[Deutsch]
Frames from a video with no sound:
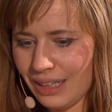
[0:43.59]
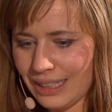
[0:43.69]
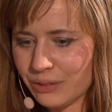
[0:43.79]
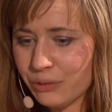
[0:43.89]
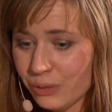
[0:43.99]

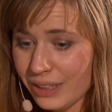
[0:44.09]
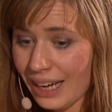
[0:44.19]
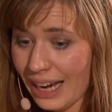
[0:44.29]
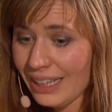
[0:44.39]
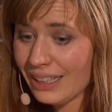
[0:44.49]
also
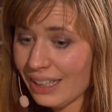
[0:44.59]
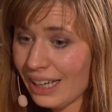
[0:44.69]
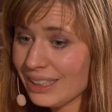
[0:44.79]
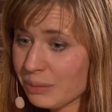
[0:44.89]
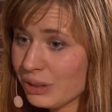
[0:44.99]
der Heilige
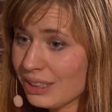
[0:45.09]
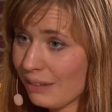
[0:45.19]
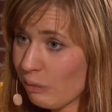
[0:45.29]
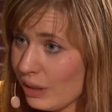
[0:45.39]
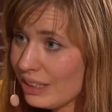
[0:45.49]
Geist muss
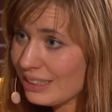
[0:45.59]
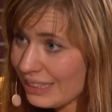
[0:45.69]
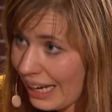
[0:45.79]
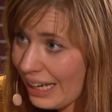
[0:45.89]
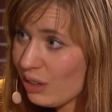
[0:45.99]
dann wirklich
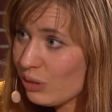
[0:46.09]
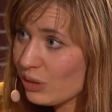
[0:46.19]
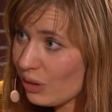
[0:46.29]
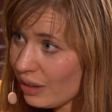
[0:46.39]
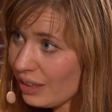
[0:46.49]
zeigen
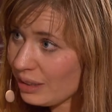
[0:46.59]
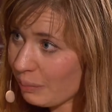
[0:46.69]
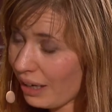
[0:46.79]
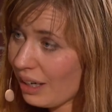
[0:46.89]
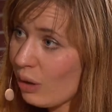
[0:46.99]
und deutlich
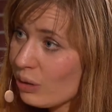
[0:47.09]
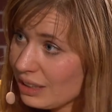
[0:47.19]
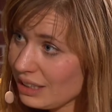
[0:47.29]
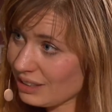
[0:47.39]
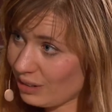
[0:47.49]
machen, auch
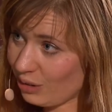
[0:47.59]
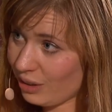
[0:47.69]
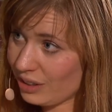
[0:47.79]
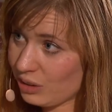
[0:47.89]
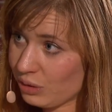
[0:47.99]
diesen
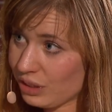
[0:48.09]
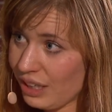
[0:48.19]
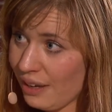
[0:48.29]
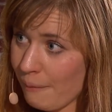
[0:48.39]
Leuten. Und